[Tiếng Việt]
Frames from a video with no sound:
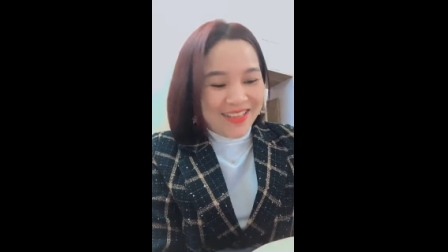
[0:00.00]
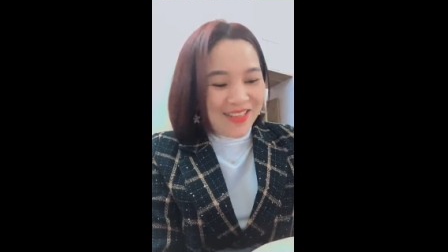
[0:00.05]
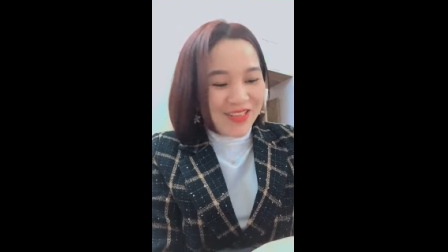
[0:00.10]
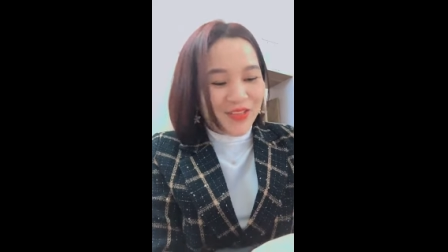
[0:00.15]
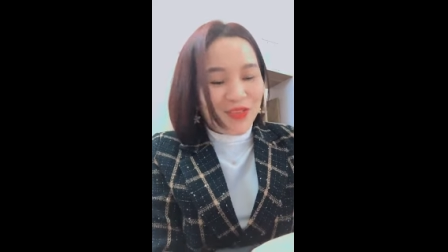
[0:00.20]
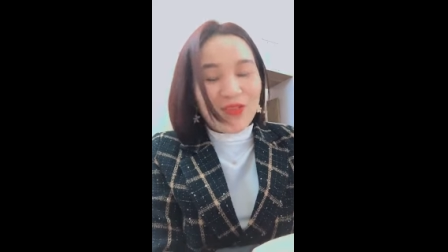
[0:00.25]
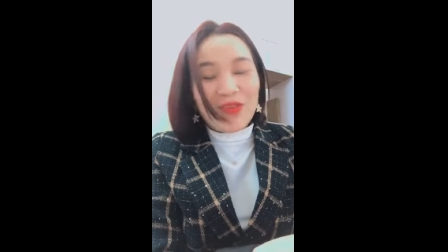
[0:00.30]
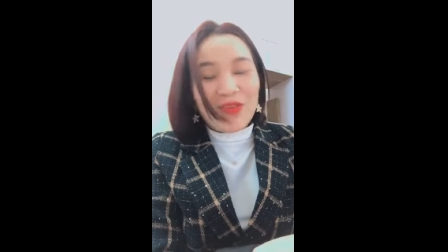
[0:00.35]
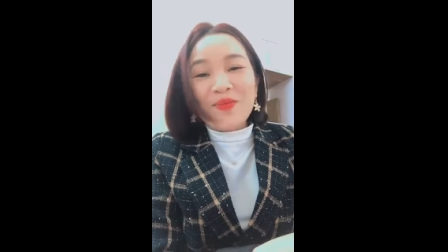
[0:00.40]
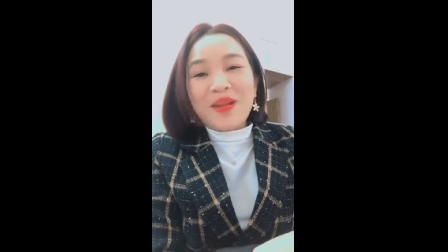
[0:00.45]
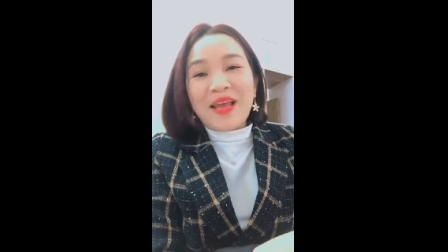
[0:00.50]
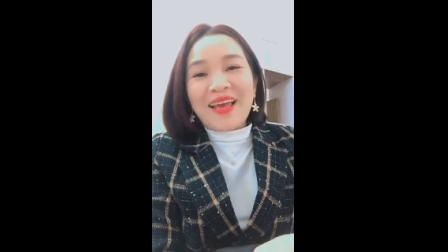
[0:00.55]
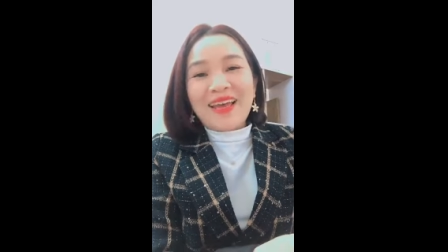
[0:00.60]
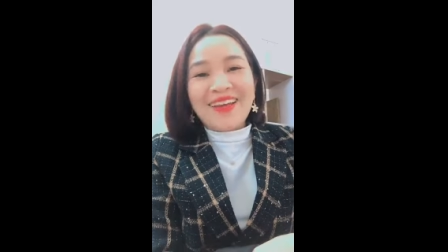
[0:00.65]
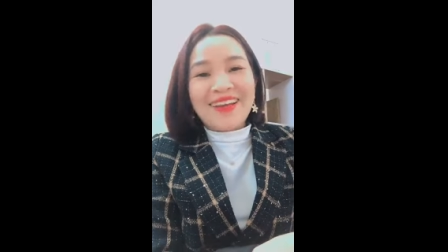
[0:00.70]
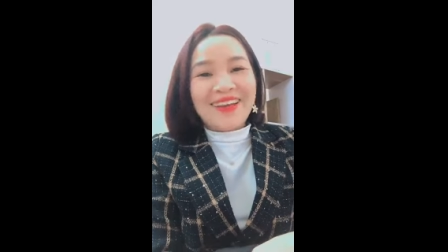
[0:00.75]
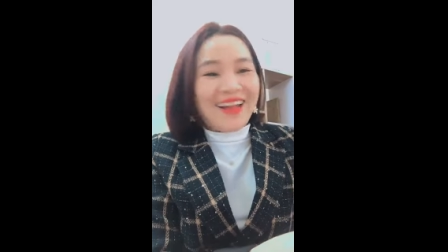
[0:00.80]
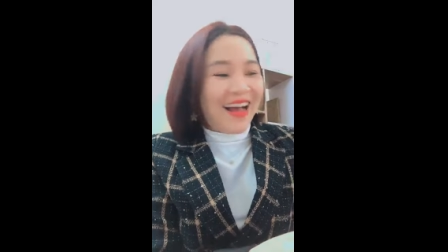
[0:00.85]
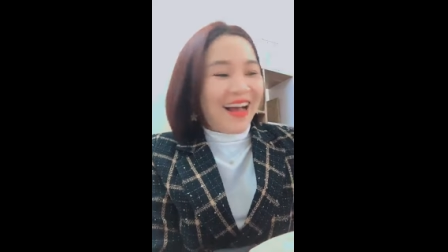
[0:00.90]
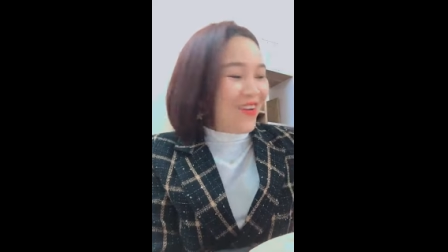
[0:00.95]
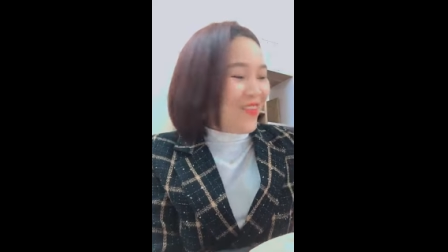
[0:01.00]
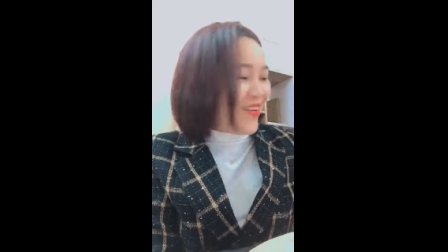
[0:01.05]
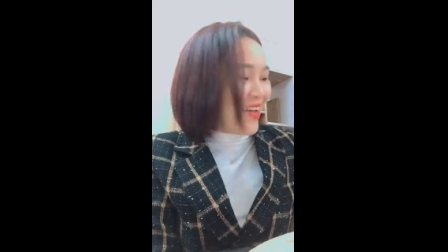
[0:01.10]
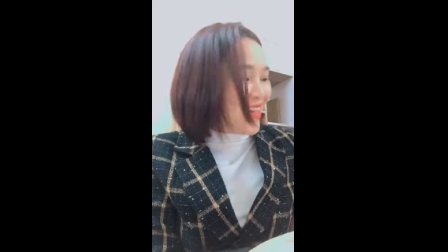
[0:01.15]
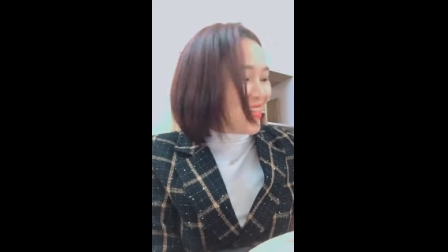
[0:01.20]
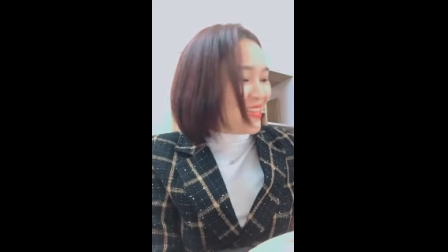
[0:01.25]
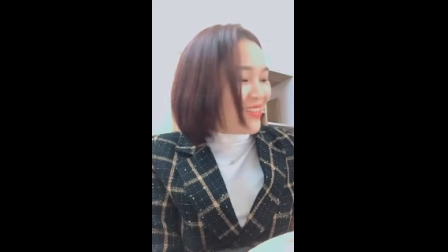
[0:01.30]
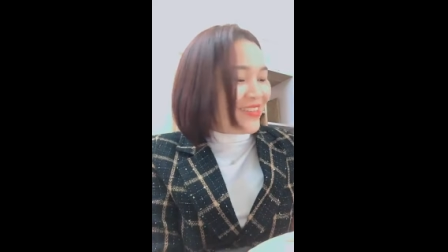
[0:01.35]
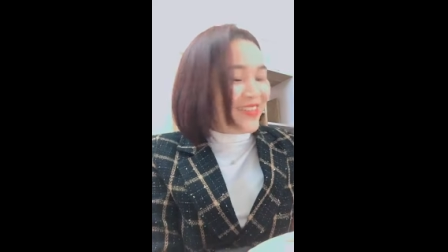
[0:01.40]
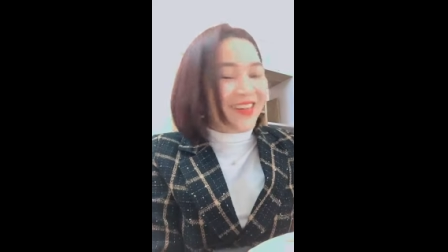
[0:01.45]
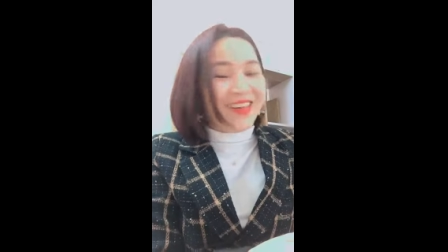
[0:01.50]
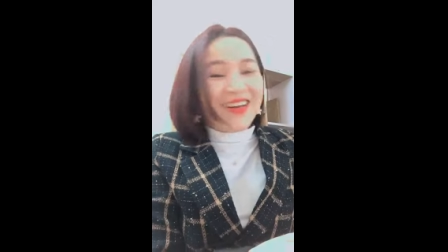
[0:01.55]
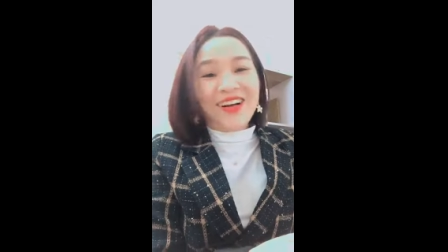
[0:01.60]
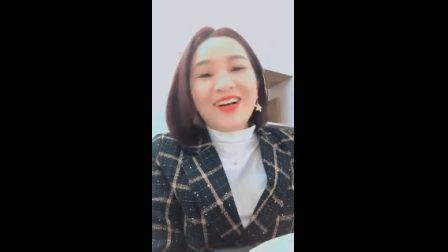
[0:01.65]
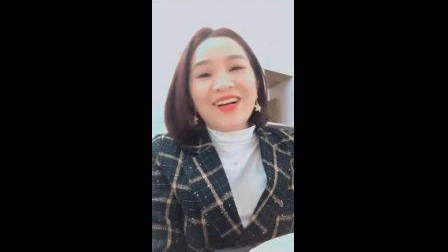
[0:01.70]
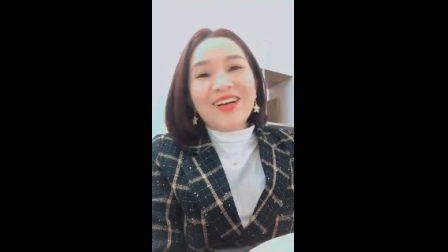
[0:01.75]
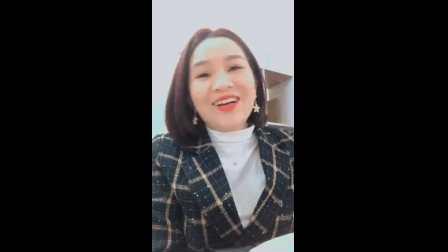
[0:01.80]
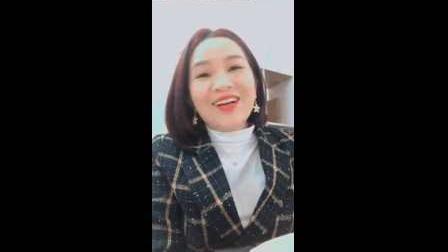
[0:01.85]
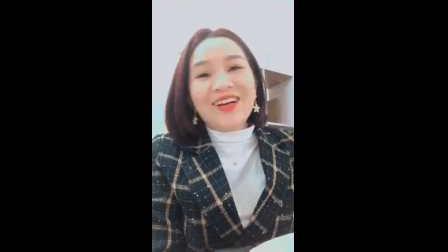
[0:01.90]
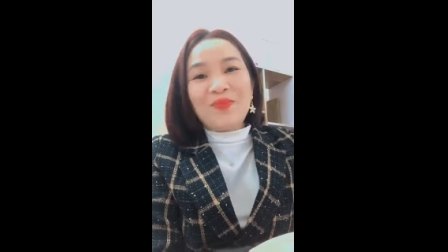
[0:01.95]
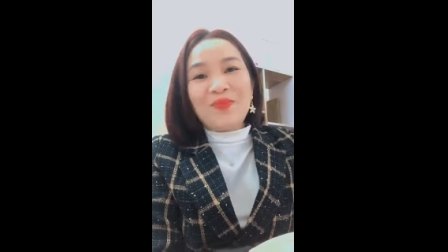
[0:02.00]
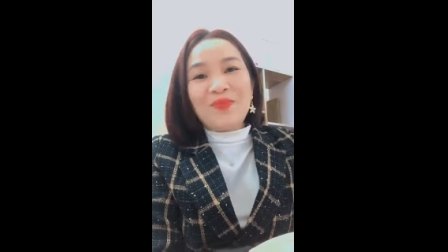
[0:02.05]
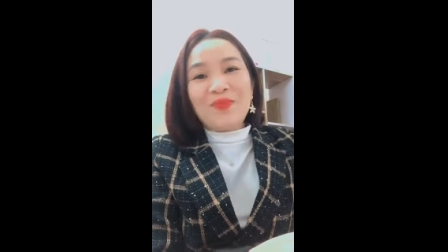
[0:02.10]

Chị Dung hôm nay đã khỏe chưa?